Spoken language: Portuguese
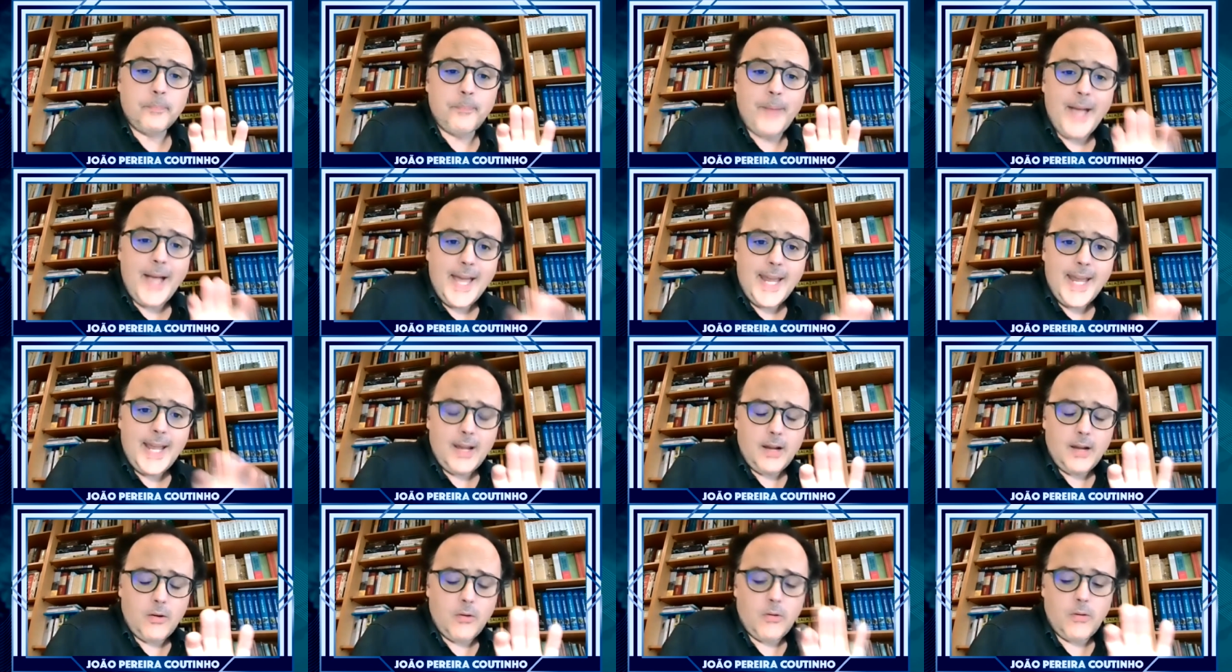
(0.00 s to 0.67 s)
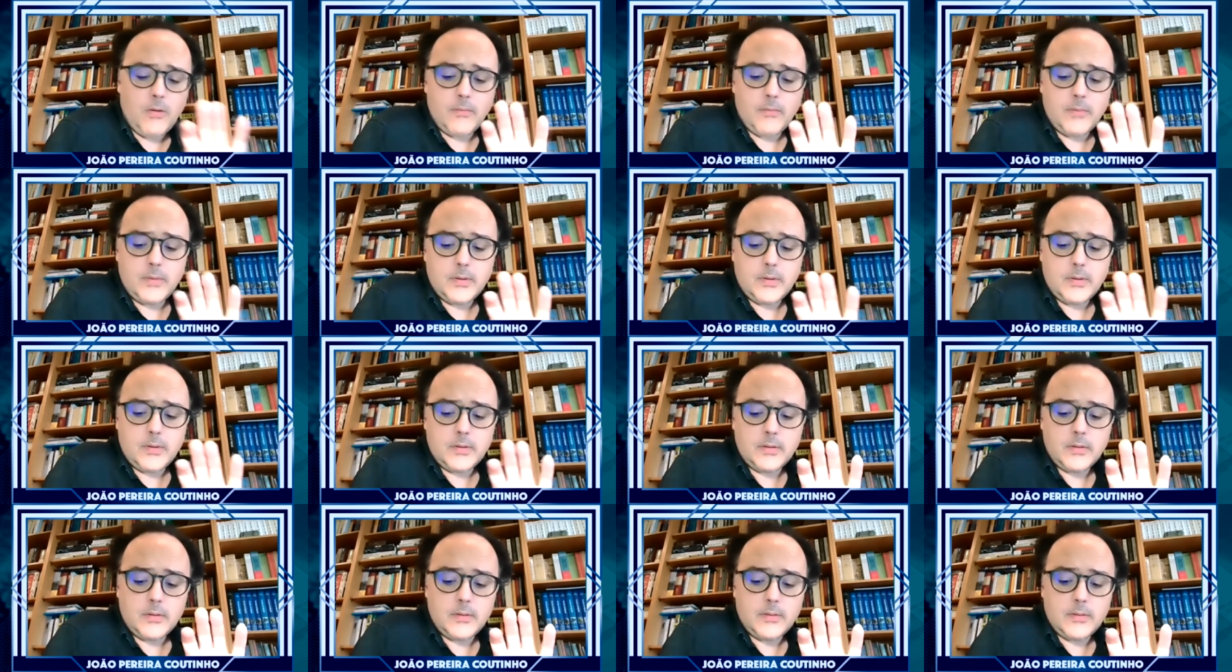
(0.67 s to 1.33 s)
para
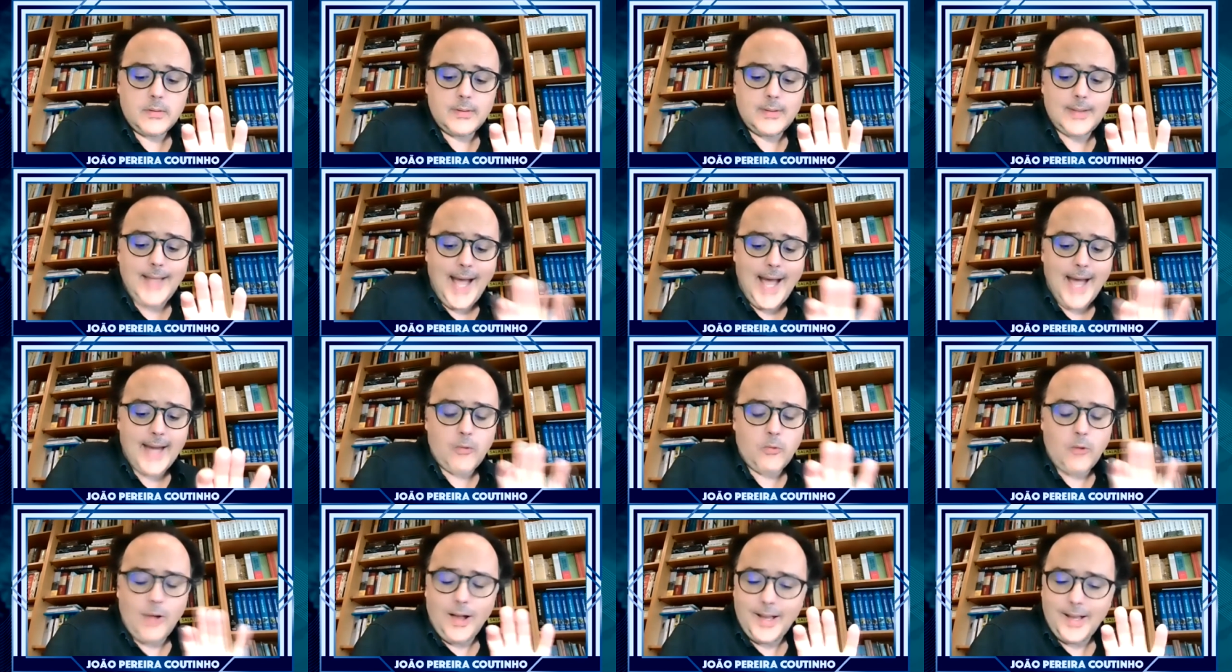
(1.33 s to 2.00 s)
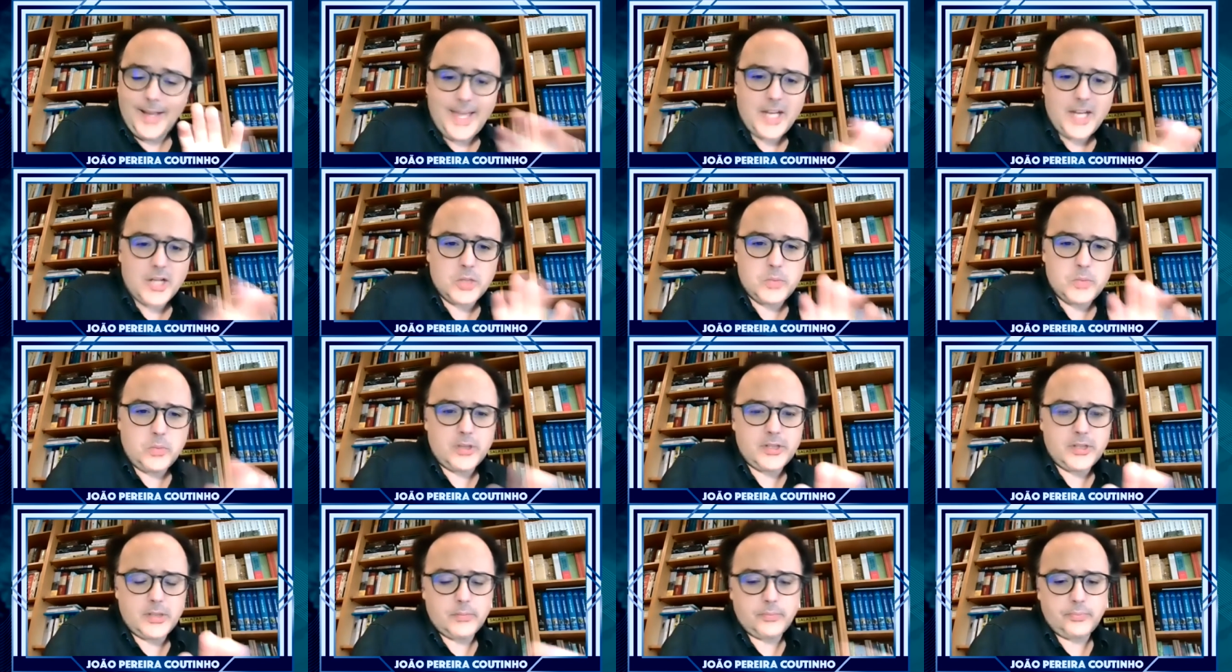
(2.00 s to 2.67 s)
dar qualquer
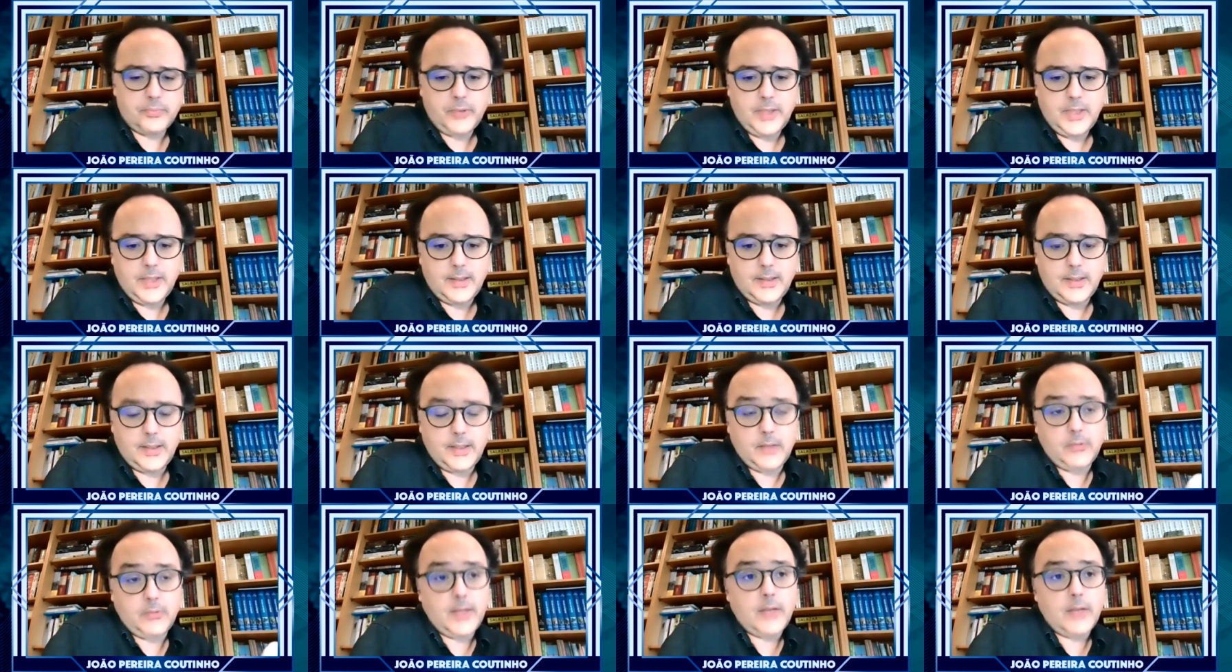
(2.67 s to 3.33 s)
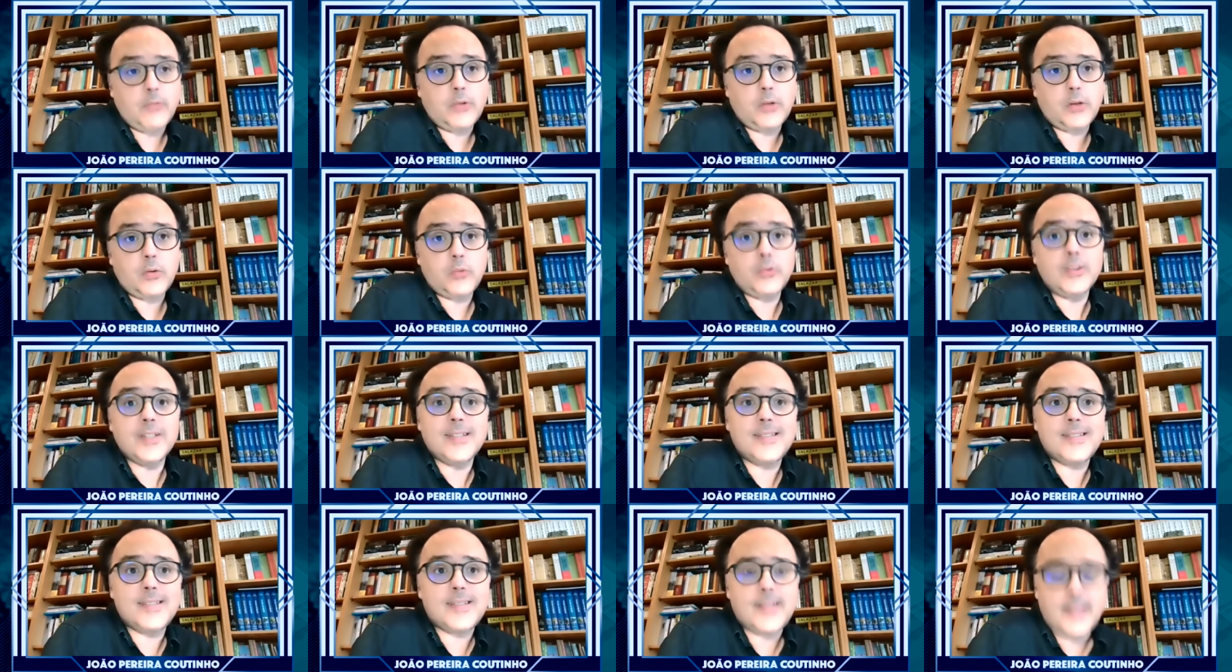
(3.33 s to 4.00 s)
resposta política eu tenho que
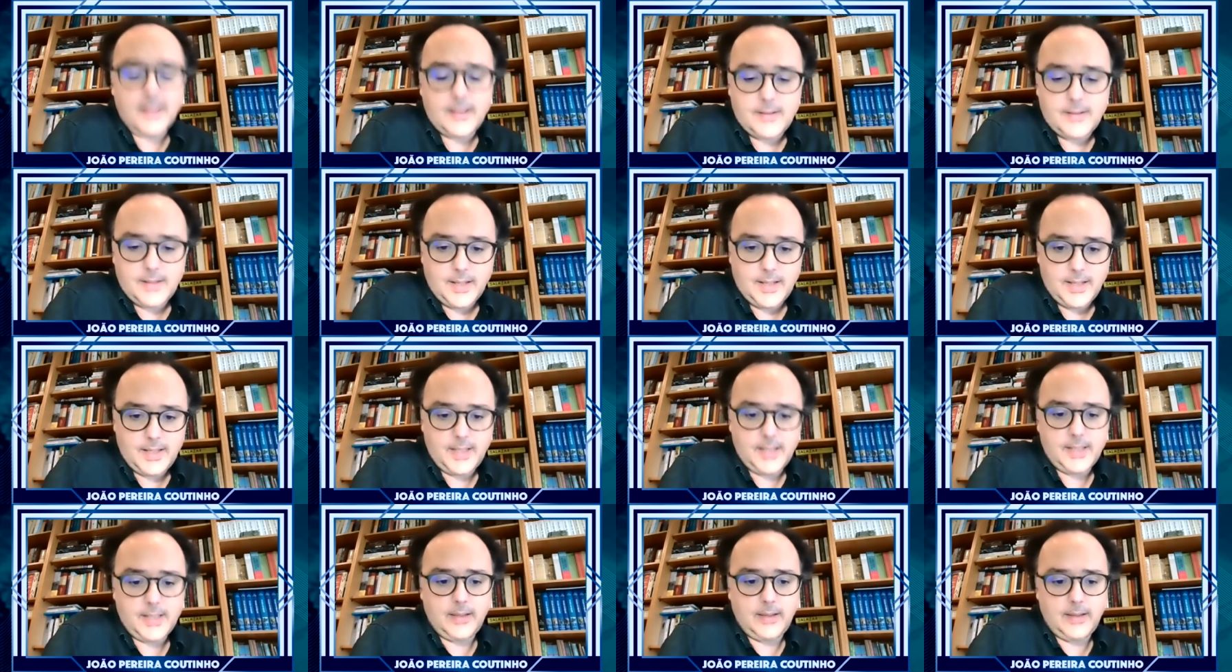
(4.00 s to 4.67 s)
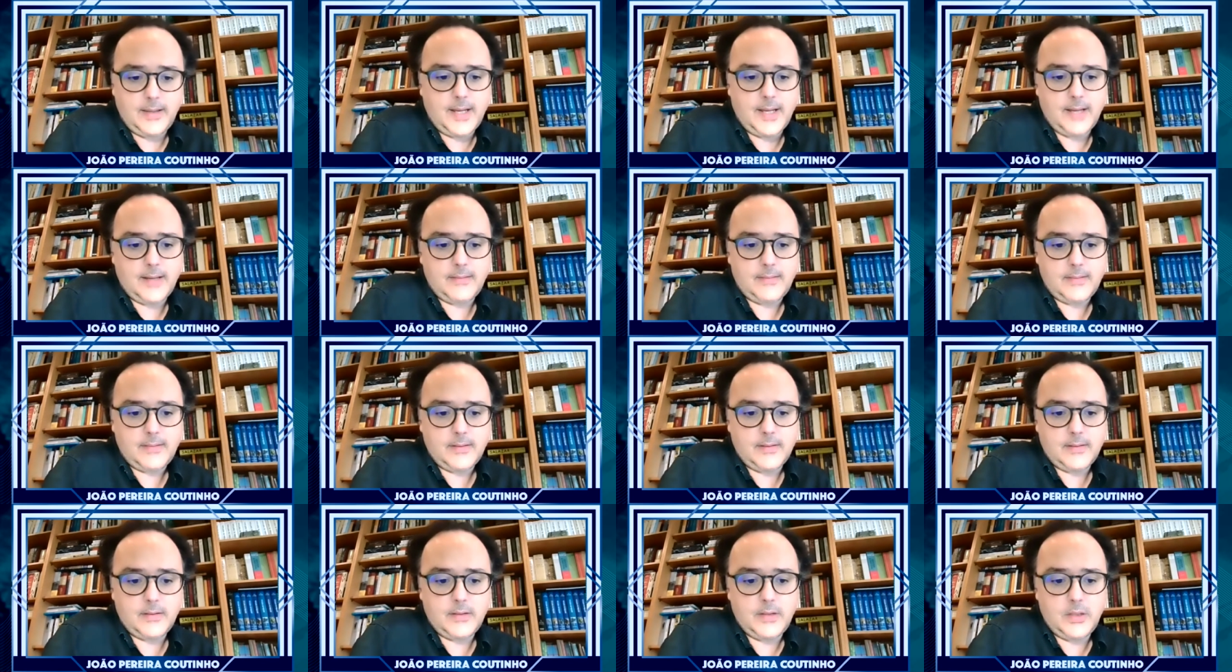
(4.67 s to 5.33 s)
conhecer a
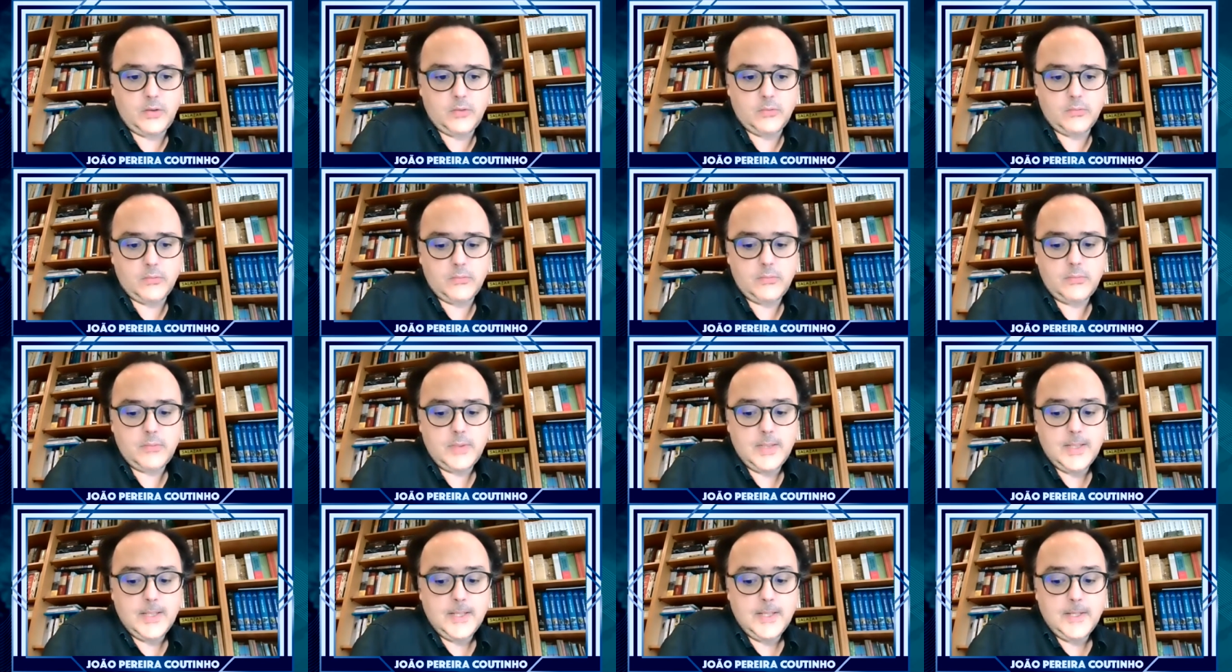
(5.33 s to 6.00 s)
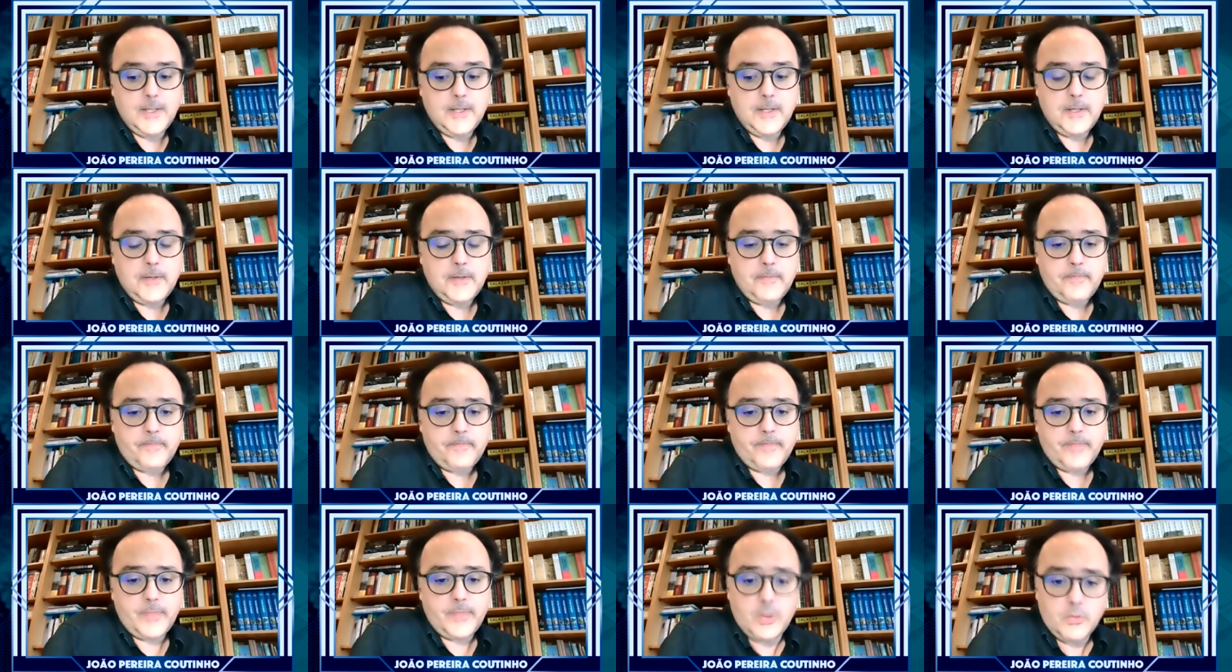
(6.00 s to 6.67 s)
realidade de um
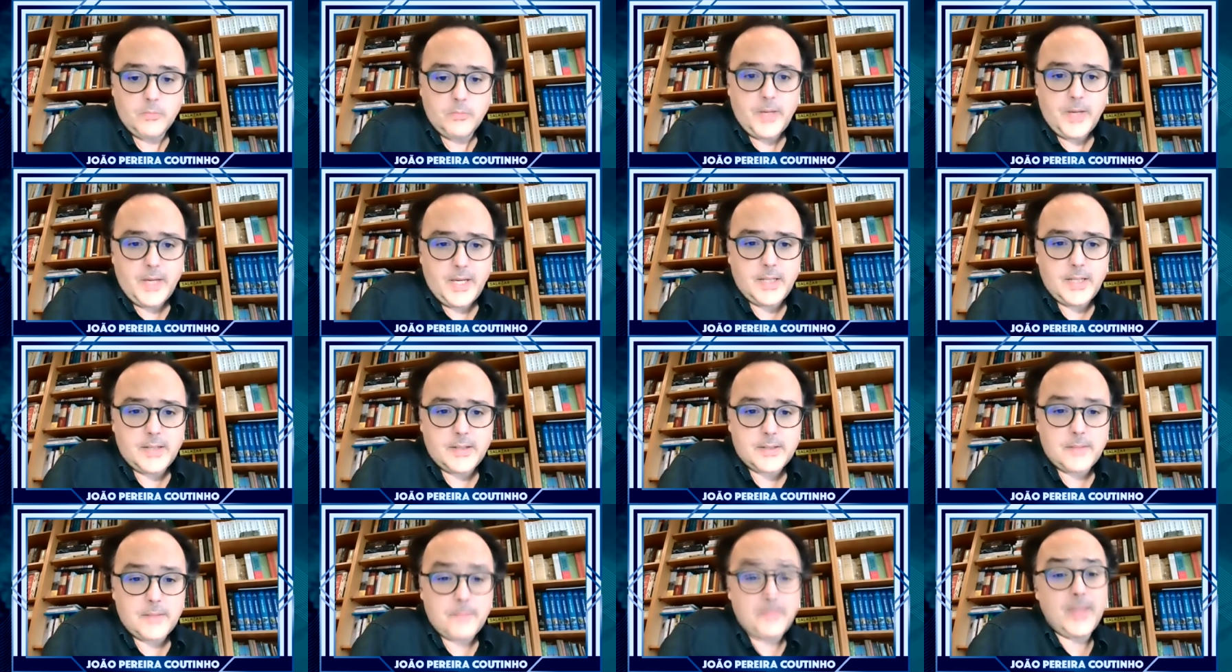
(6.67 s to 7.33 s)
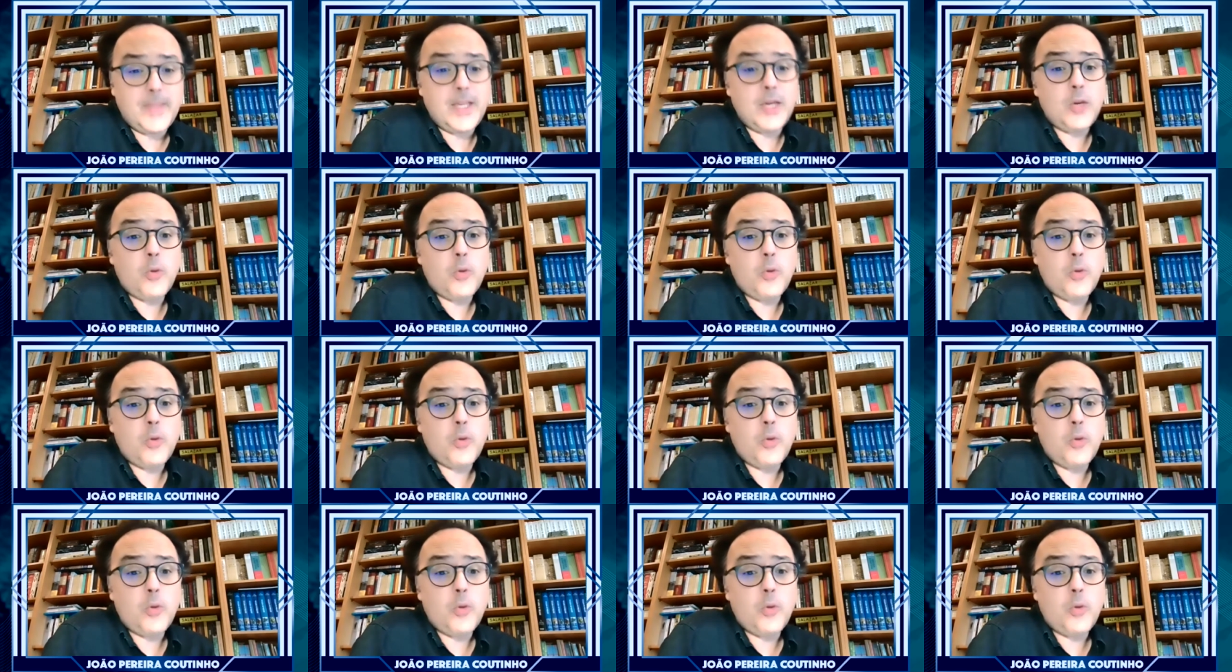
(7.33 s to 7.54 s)
de um país.